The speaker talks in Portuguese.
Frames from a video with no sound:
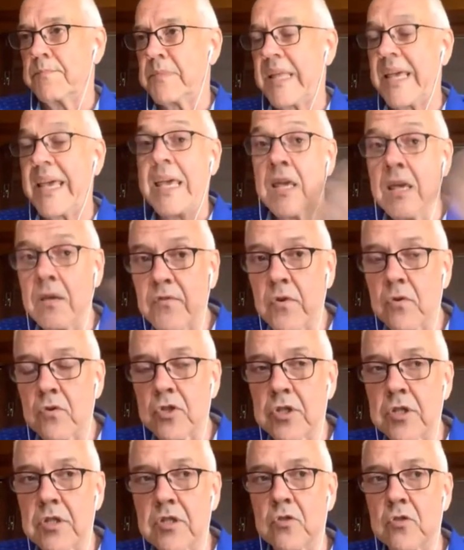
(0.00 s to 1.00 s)
terrível
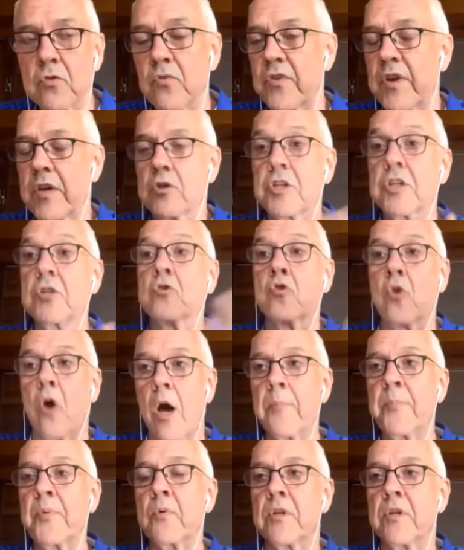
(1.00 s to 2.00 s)
de, de governo
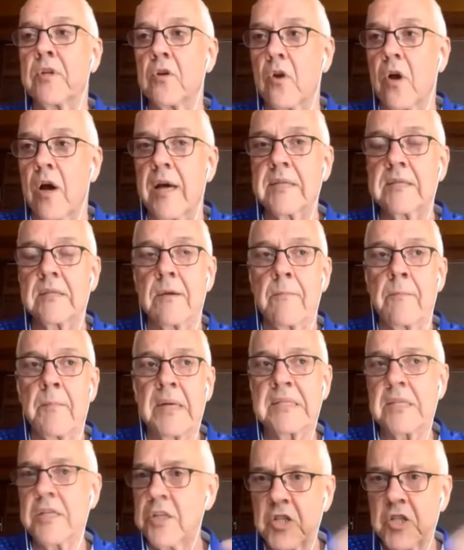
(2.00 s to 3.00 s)
distópico entre nós,
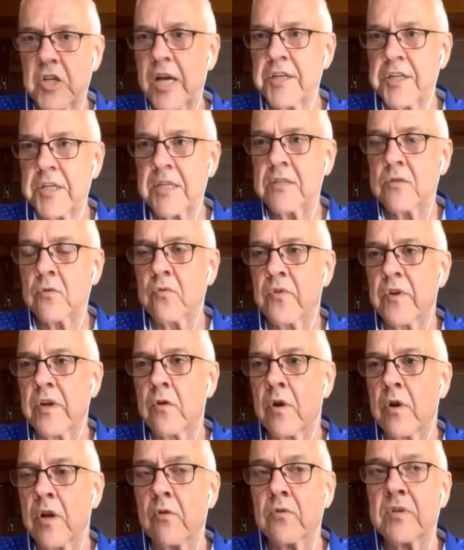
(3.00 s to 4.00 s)
mas a gente acha que esse
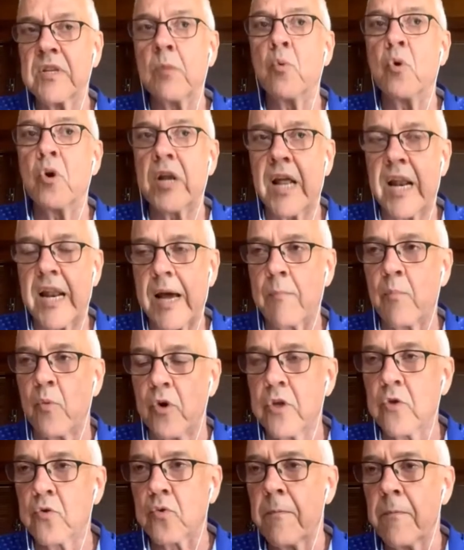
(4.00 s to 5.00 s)
governo não demorará
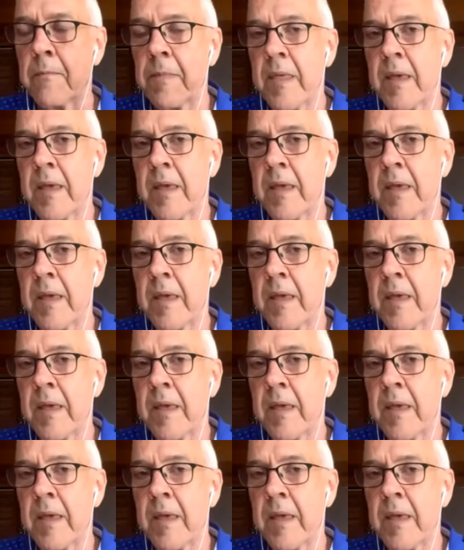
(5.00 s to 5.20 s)
muito